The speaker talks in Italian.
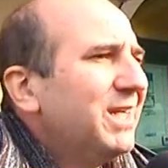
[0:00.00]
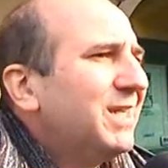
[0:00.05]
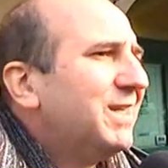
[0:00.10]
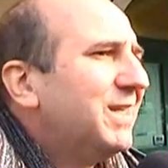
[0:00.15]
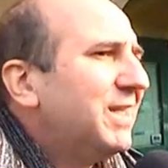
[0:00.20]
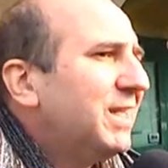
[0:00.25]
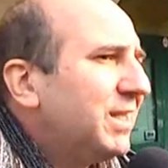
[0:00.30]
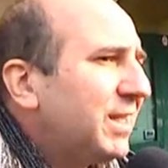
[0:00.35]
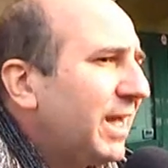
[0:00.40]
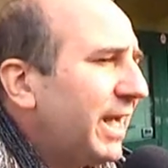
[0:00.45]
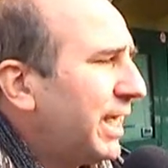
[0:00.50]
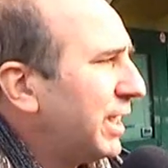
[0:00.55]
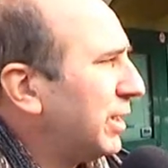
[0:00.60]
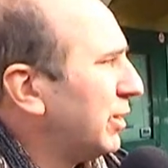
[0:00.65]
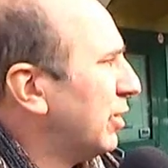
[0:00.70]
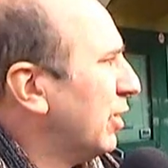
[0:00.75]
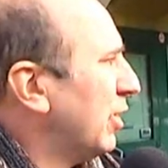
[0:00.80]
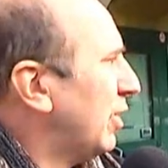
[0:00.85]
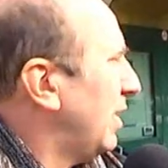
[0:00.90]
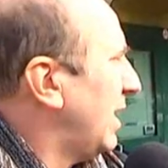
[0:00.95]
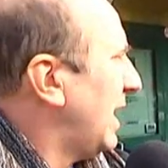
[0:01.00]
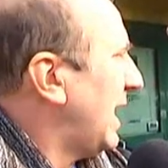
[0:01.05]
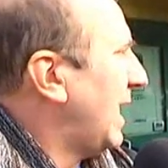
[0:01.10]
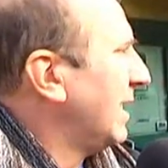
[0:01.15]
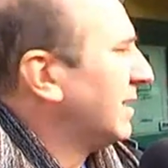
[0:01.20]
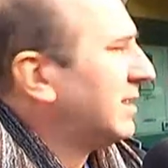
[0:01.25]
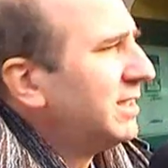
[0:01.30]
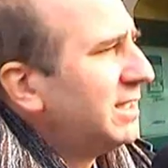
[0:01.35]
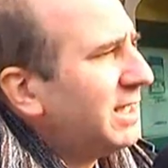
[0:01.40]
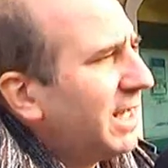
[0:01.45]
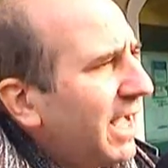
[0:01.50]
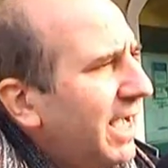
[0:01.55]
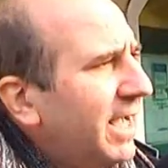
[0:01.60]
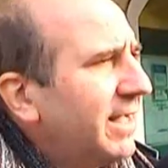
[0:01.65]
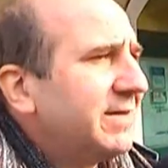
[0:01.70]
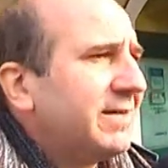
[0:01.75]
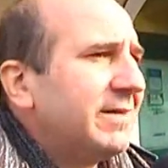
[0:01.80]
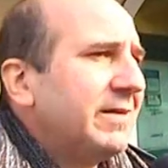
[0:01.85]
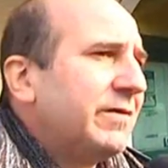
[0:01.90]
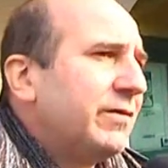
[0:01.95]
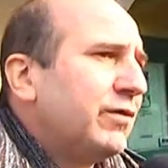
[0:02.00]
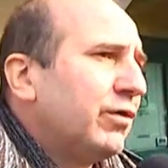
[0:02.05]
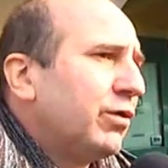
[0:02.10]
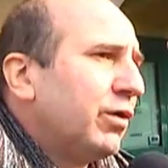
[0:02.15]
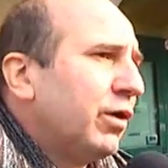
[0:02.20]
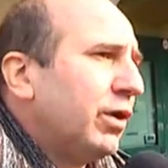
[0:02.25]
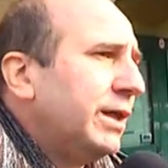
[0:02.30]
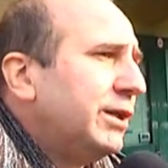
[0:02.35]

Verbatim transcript: ritengo, al di là se sono